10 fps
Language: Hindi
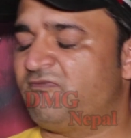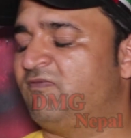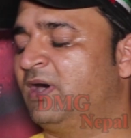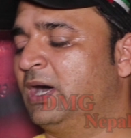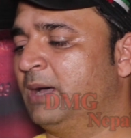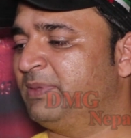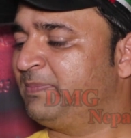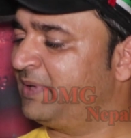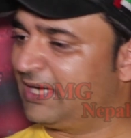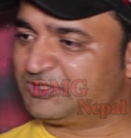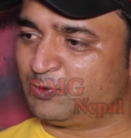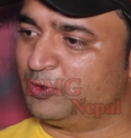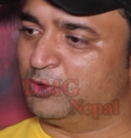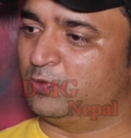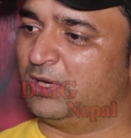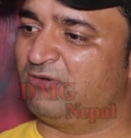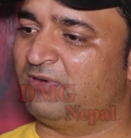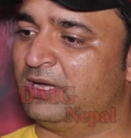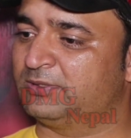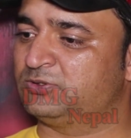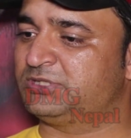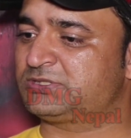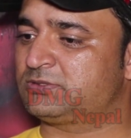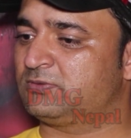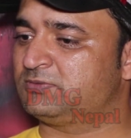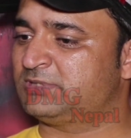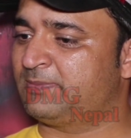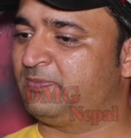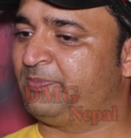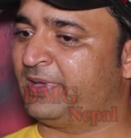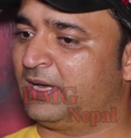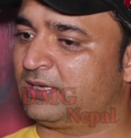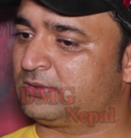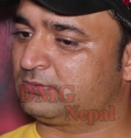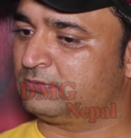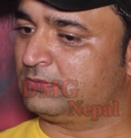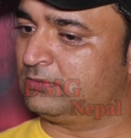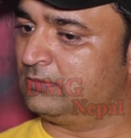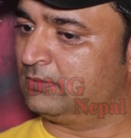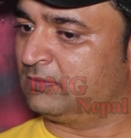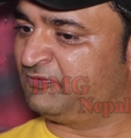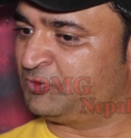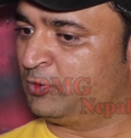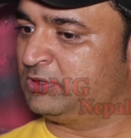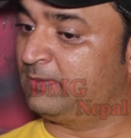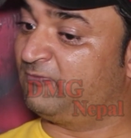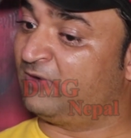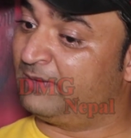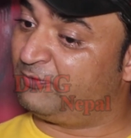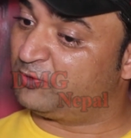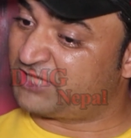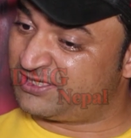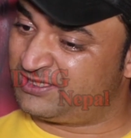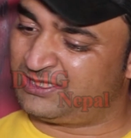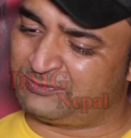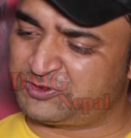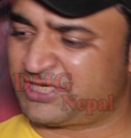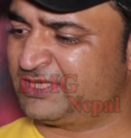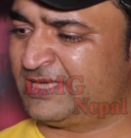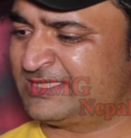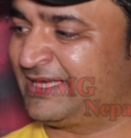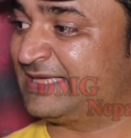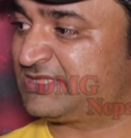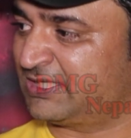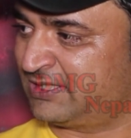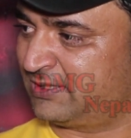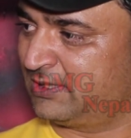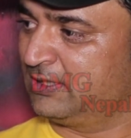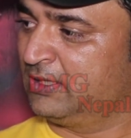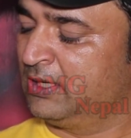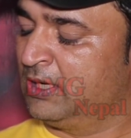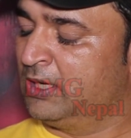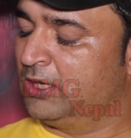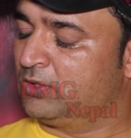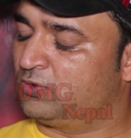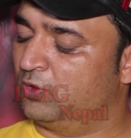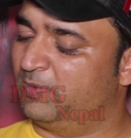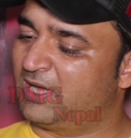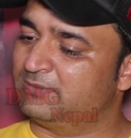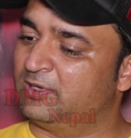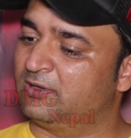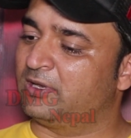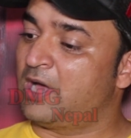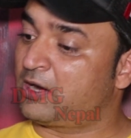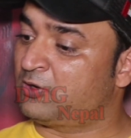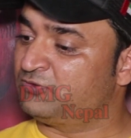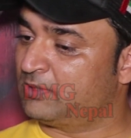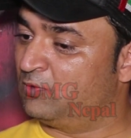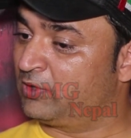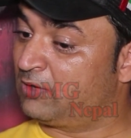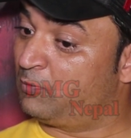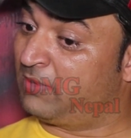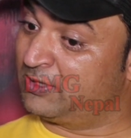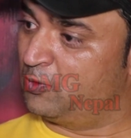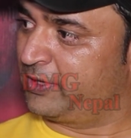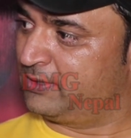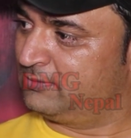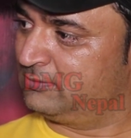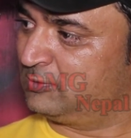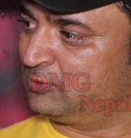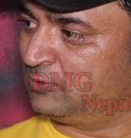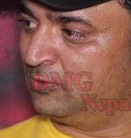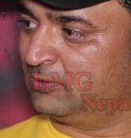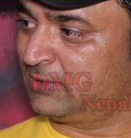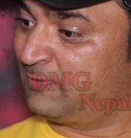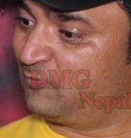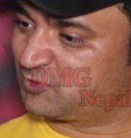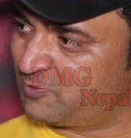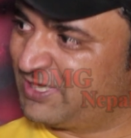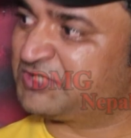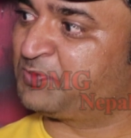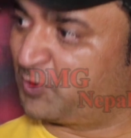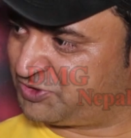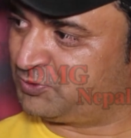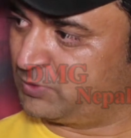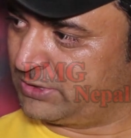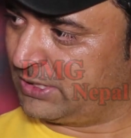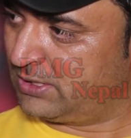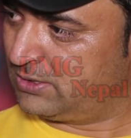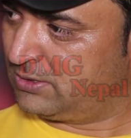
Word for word: वहाँ पे प्यार शुरू नहीं हुआ वहाँ तो जस्ट जब प्यार शुरू जब वहाँ पे वो जाती थी हम तो जाते थे एज ए गेस्ट जाते थे तो बाद में लॉकडाउन जब हो गया वो बंद होगी तो तब उसको मैंने स्पोर्ट शुरू किया